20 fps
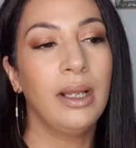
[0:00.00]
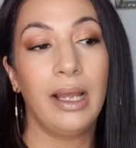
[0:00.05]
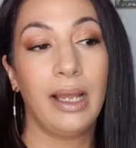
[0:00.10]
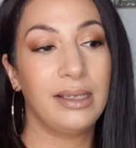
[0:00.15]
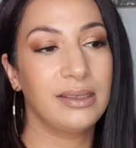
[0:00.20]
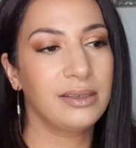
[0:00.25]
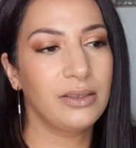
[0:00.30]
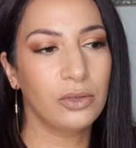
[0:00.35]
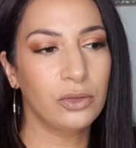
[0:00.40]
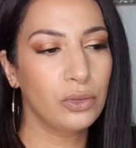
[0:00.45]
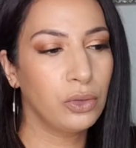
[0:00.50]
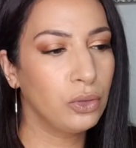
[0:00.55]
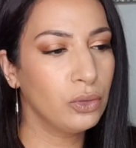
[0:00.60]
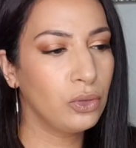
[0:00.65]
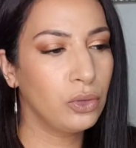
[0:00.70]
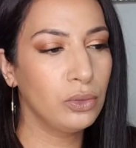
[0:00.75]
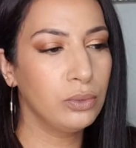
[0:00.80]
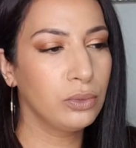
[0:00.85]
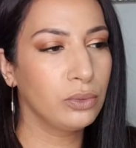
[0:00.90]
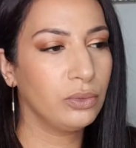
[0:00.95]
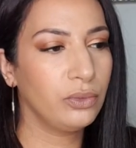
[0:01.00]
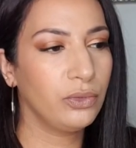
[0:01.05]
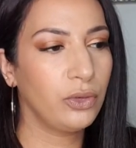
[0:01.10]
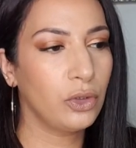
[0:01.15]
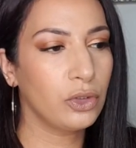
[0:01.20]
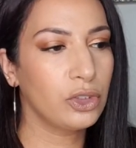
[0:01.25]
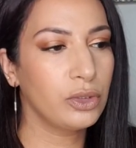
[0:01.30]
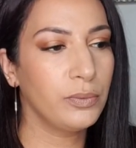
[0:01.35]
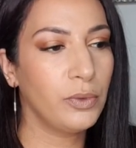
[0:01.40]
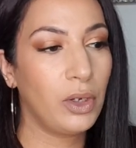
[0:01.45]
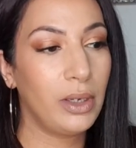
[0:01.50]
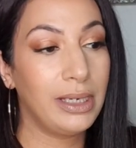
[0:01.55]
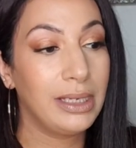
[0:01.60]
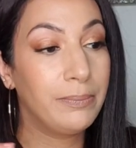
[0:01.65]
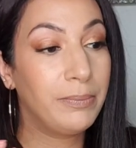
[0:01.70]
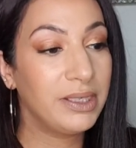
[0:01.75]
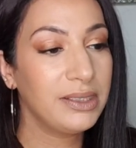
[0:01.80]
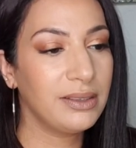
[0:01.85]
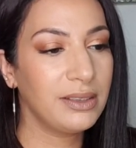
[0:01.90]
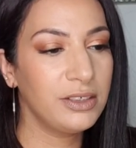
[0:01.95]
Elle sent trop trop bon. Franchement, elle n'est
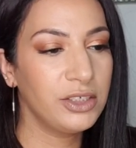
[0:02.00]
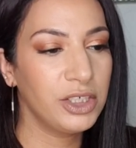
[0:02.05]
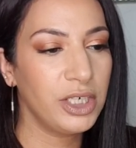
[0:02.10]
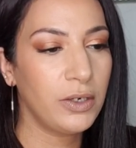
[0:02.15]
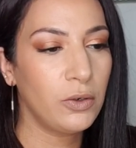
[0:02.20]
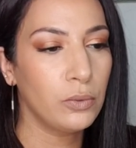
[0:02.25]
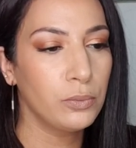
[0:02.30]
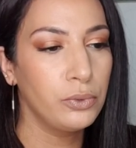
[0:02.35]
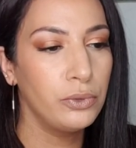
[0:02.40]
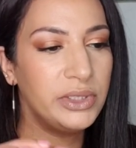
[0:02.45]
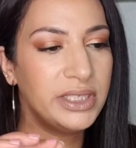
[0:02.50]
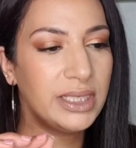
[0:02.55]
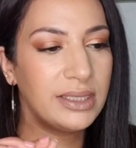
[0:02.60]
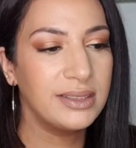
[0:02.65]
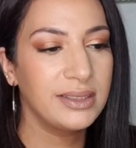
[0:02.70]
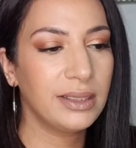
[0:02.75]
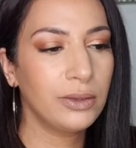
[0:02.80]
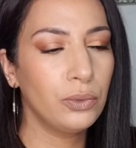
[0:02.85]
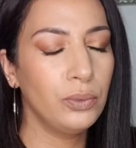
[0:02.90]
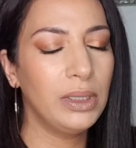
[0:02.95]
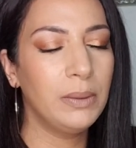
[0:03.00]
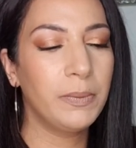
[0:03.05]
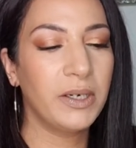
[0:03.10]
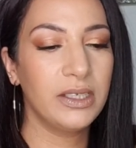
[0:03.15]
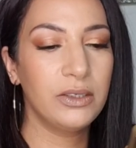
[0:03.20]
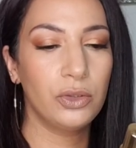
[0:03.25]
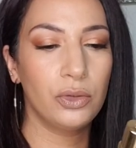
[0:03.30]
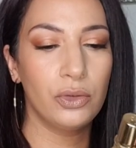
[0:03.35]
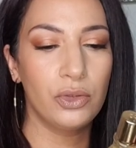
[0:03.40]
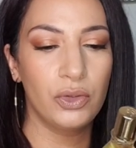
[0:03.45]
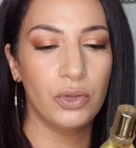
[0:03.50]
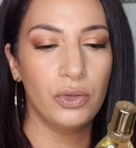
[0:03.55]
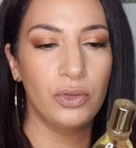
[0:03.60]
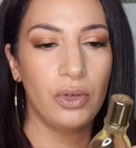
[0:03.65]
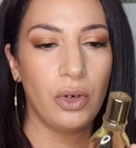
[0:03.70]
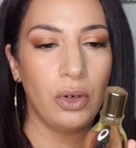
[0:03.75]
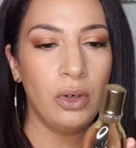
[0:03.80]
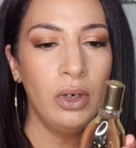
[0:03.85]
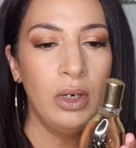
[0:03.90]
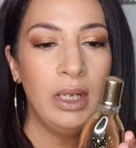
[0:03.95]
pas très chère. En plus, il y a 5 huiles précieuses
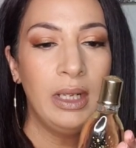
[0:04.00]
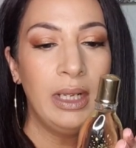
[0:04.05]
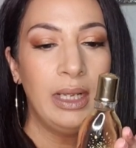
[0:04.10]
dedans.